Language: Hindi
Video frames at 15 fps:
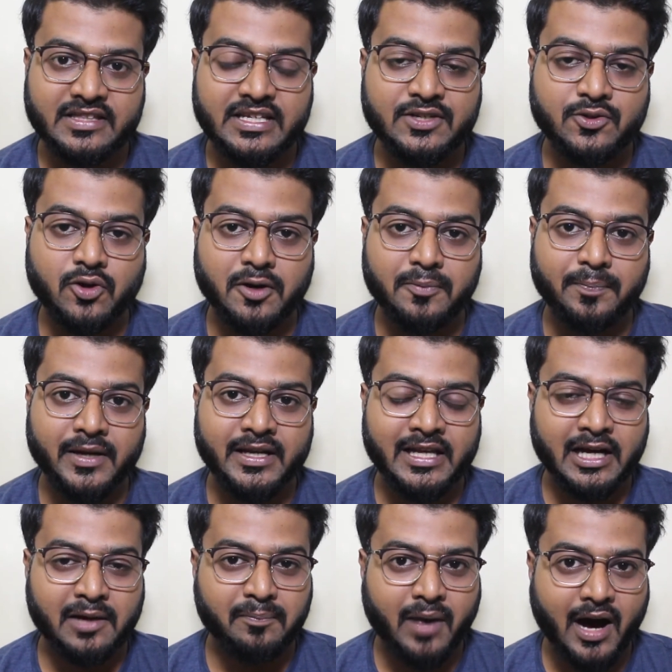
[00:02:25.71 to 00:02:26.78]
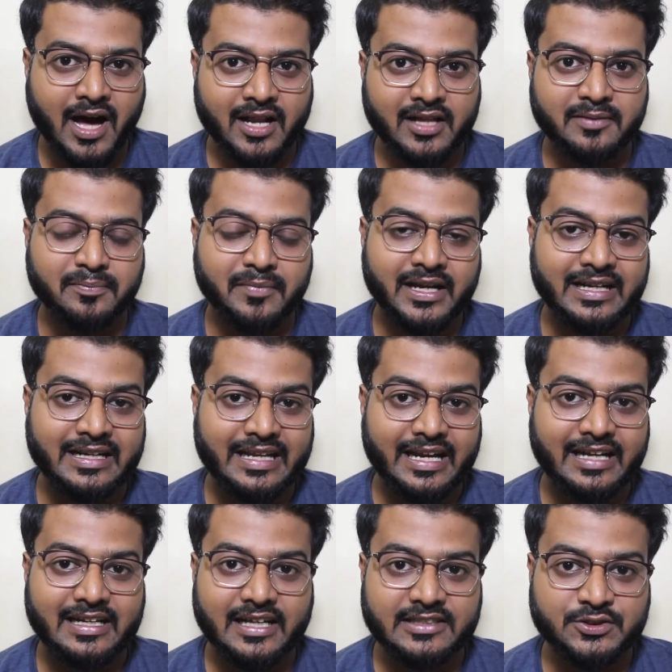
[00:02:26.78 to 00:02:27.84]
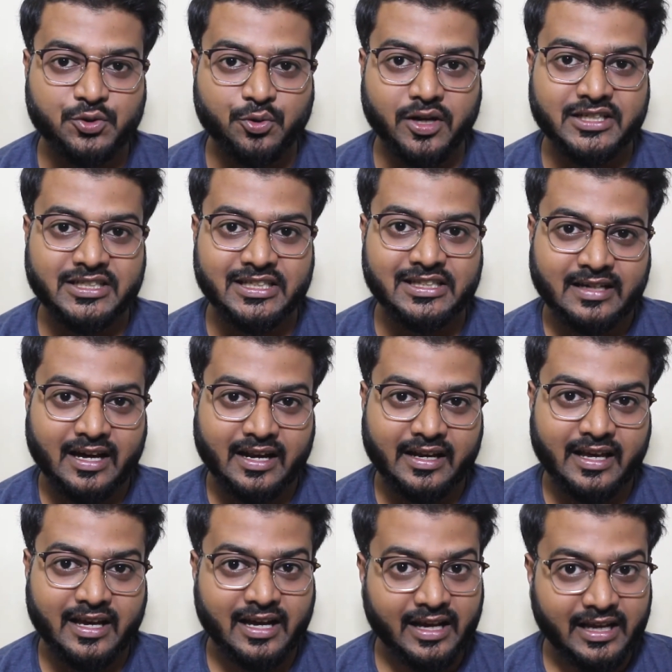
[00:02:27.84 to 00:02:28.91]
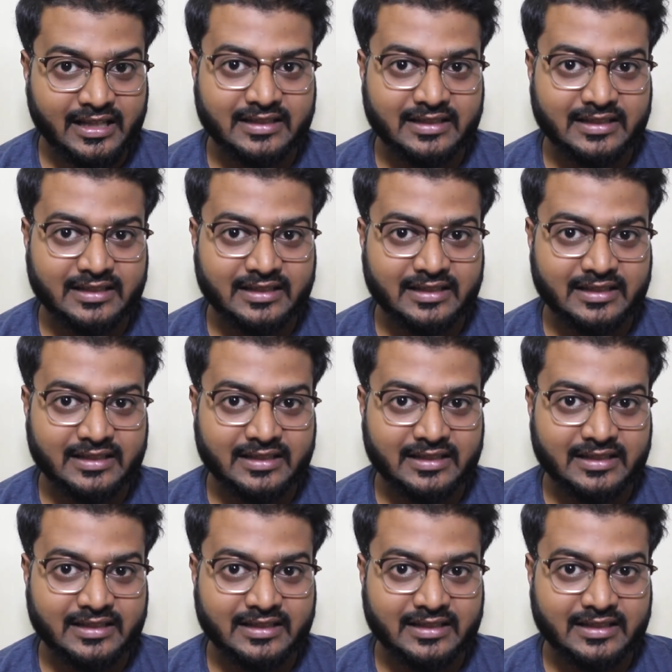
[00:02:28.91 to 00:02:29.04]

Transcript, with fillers: तीनों कंपनियां भारत में डेटा सुरक्षित करने का